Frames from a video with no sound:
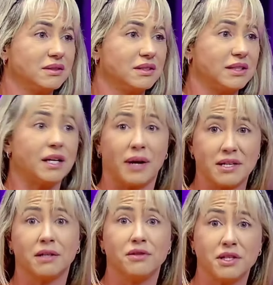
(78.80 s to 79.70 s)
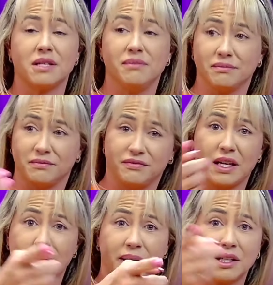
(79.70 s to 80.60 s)
Daí quase que eu disse, hum,
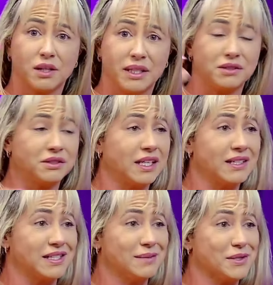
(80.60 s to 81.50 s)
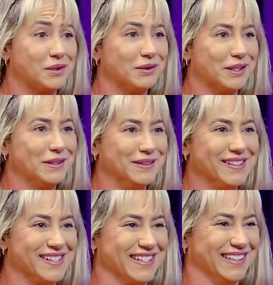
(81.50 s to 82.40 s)
fala para ela que o marido dela assina meus
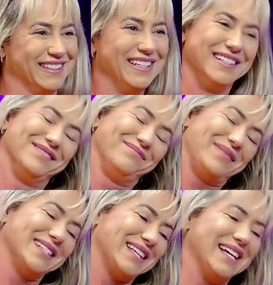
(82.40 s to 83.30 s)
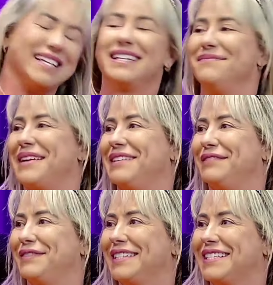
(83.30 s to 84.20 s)
conteúdos. Caramba. Mas aí também não
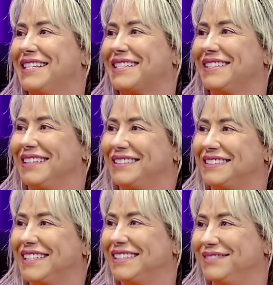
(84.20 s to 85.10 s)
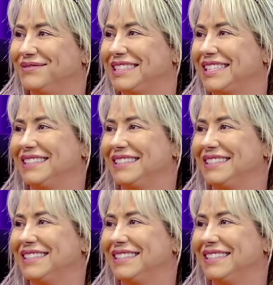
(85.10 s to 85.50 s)
vou fazer isso, né? Porque daí é muita.